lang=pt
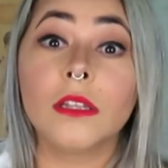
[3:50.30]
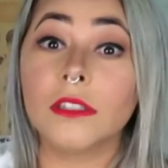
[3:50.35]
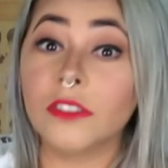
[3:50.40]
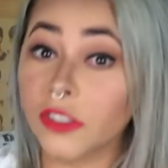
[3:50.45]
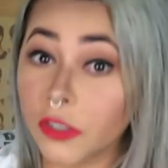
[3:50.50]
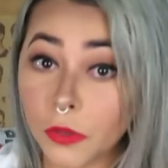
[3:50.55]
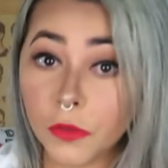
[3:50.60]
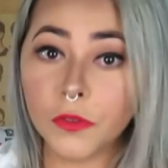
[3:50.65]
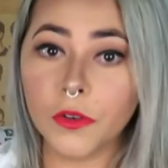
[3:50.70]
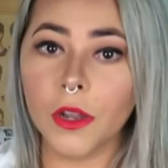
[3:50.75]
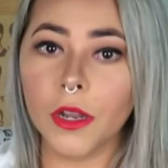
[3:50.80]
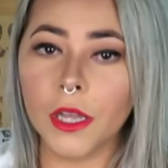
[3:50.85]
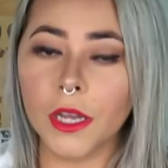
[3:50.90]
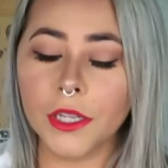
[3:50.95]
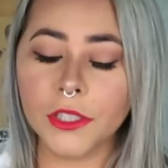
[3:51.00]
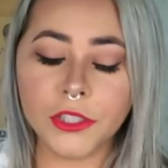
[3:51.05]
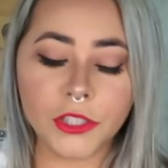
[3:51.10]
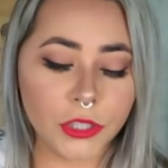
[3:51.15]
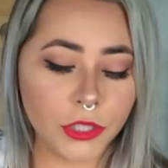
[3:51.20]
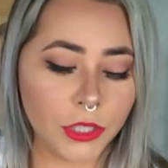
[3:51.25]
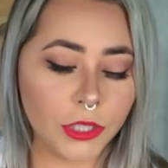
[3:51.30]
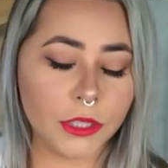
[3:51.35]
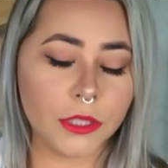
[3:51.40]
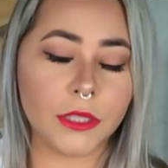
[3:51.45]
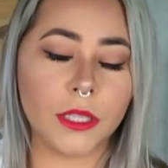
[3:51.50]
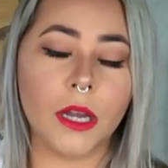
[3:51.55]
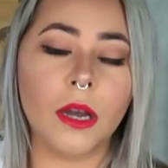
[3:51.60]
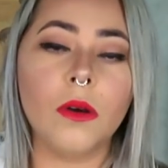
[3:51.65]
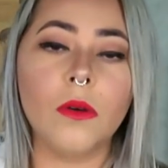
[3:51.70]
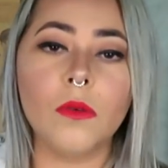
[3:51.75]
de um volante,
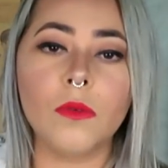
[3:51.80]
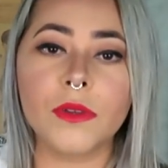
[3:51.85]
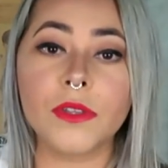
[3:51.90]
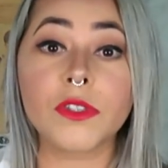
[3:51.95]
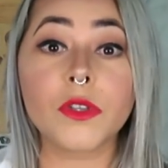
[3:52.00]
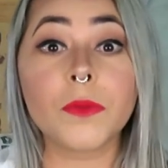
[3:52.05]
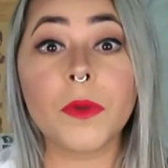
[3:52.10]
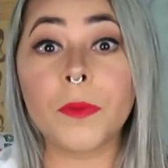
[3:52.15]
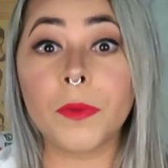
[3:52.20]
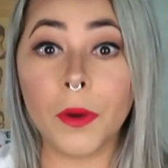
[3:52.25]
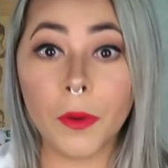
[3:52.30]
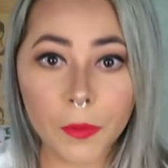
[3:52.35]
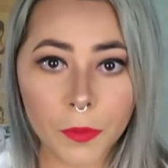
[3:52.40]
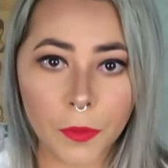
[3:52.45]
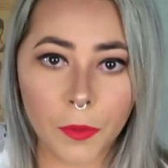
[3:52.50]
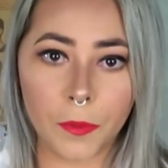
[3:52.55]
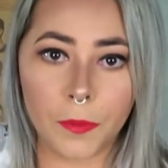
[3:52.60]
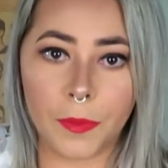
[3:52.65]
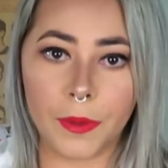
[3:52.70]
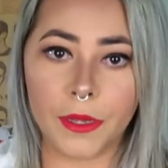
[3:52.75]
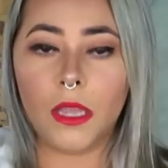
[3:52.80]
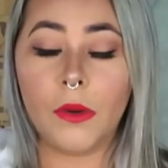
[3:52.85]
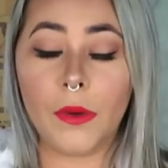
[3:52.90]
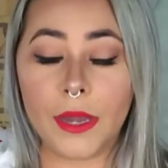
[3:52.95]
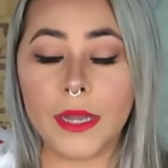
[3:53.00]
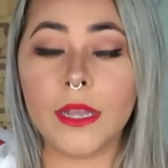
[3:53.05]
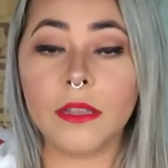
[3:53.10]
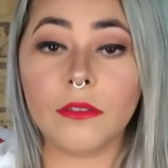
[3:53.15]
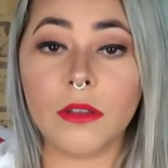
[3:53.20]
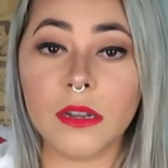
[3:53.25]
então isso me preocupa. Eu
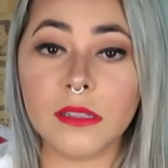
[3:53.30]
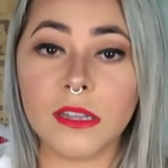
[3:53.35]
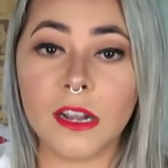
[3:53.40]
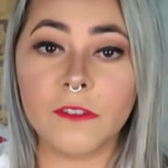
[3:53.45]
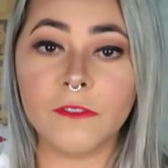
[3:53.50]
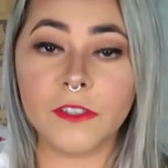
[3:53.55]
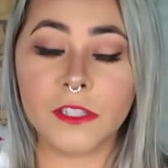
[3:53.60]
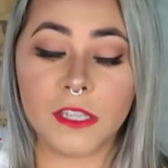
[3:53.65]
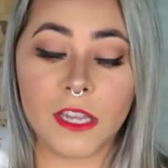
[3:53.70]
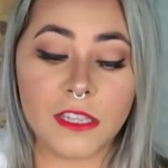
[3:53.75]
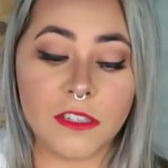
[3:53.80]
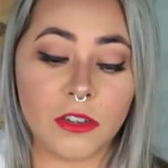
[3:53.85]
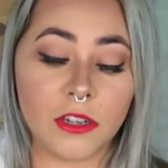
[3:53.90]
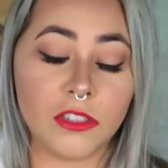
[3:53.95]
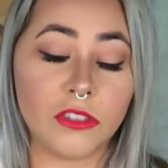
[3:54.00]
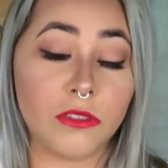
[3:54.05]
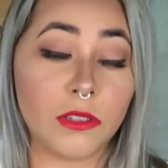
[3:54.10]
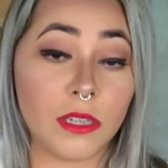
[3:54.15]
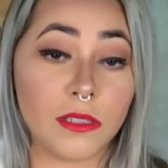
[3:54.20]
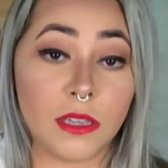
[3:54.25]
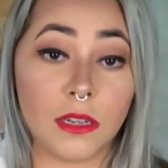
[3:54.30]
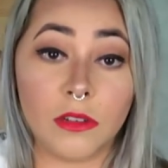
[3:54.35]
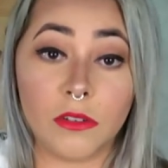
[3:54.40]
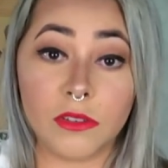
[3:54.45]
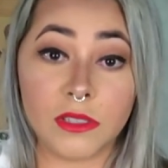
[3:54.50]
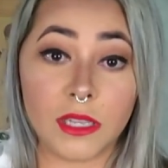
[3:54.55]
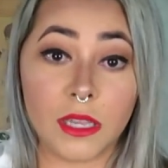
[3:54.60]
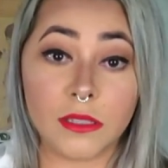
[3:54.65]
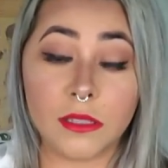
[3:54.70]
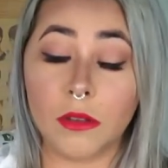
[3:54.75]
queria atualizar vocês, eu acredito que essa
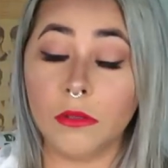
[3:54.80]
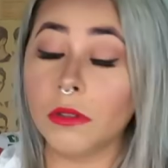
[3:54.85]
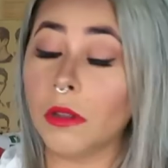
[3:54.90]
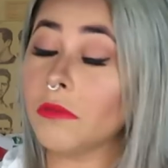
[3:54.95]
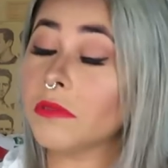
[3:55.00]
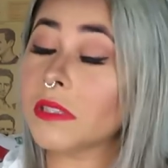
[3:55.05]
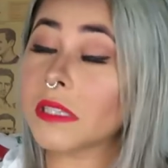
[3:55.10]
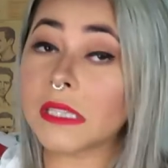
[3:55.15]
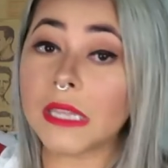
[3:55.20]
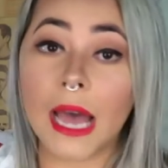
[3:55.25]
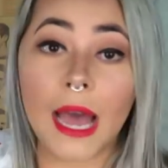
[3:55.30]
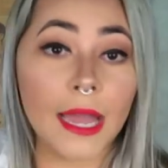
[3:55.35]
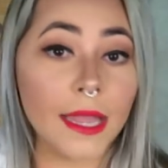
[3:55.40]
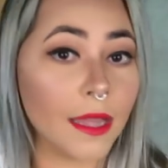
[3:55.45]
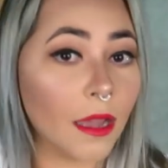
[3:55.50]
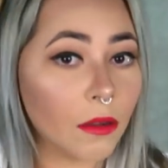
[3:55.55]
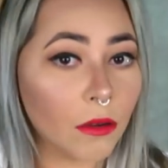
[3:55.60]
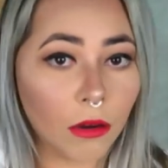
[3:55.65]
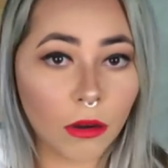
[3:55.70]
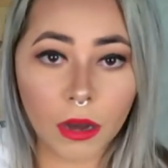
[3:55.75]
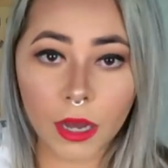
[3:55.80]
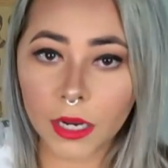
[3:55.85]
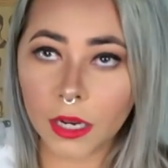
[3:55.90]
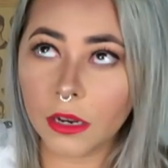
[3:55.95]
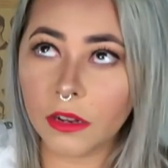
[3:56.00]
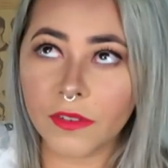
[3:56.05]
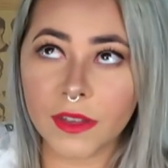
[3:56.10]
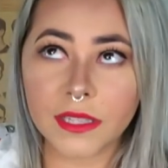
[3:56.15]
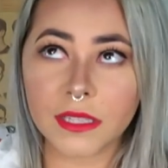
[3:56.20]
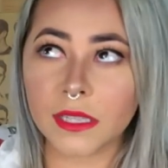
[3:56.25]
negociação não sai agora,
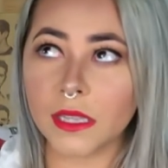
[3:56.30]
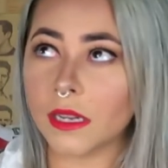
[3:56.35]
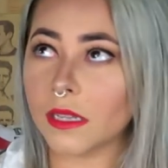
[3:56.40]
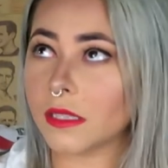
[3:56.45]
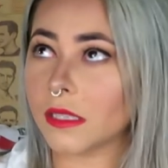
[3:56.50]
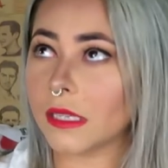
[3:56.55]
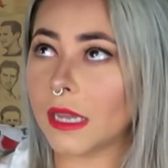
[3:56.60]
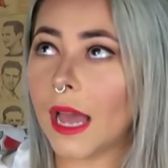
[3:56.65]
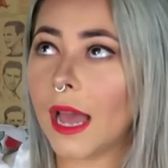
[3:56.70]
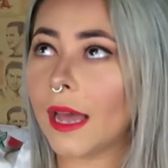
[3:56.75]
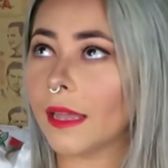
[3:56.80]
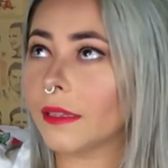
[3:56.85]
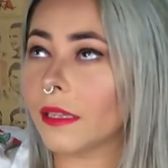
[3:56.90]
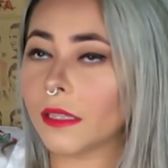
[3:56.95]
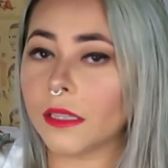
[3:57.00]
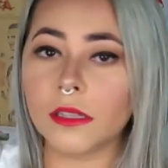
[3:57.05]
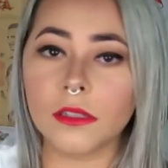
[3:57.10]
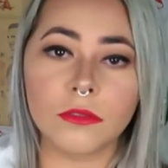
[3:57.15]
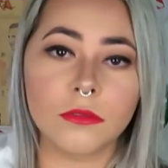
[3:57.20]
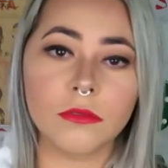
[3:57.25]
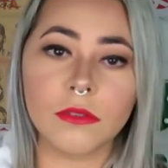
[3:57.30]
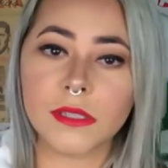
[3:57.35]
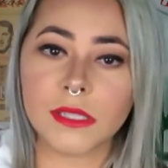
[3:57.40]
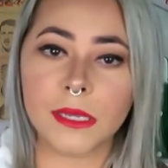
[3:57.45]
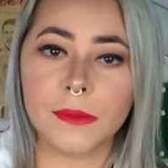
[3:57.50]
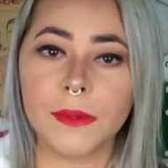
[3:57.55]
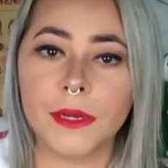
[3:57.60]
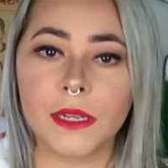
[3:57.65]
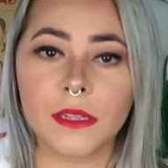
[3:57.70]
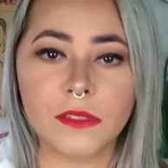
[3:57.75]
não vai ser assim, ah, daqui duas
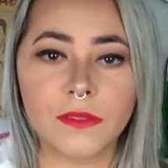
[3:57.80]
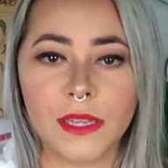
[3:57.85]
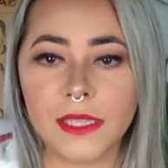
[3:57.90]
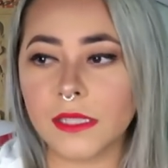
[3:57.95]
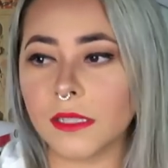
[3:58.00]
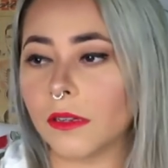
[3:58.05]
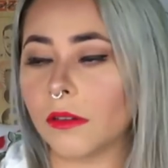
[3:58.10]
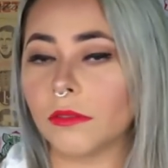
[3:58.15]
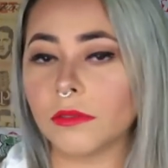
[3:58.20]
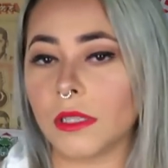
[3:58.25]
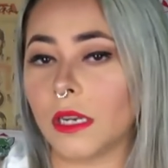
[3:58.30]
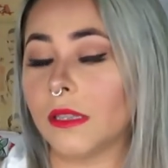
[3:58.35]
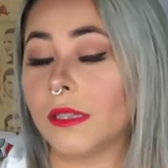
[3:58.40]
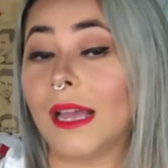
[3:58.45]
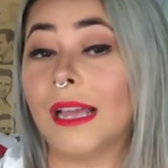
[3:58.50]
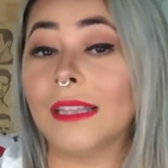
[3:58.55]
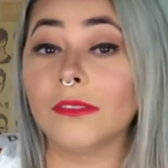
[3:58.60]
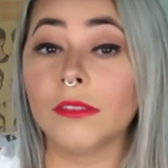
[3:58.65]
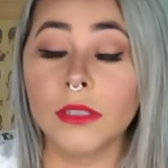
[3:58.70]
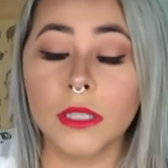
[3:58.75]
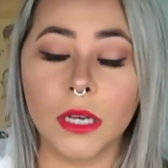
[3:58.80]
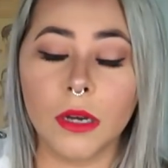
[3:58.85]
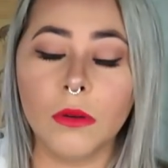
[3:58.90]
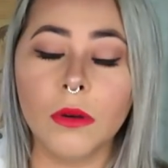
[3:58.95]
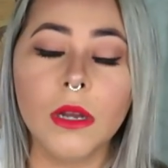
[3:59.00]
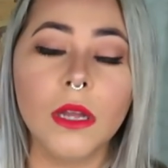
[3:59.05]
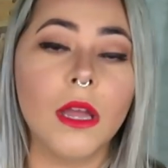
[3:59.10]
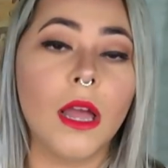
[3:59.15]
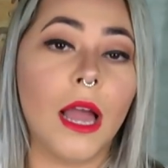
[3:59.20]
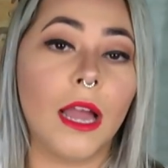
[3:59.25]
semanas vai ser contratado,
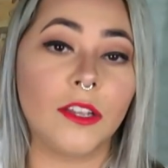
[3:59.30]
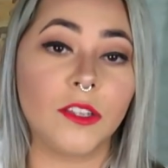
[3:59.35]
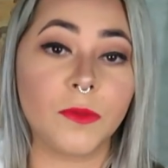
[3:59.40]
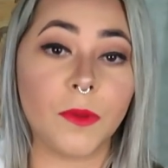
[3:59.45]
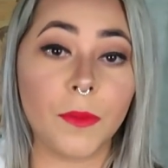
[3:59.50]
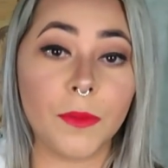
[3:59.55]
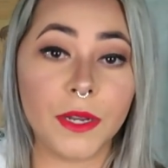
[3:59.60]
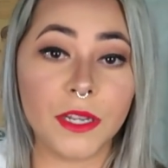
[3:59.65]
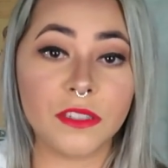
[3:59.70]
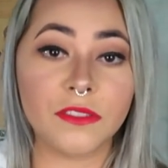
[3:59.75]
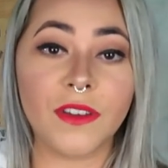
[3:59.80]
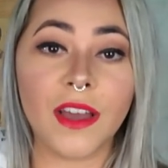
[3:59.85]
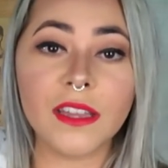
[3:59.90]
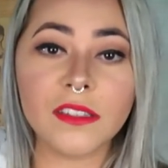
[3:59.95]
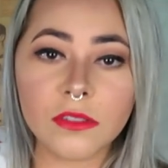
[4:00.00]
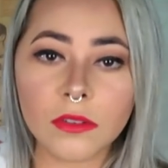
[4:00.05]
não. Aí é o Palmeiras vai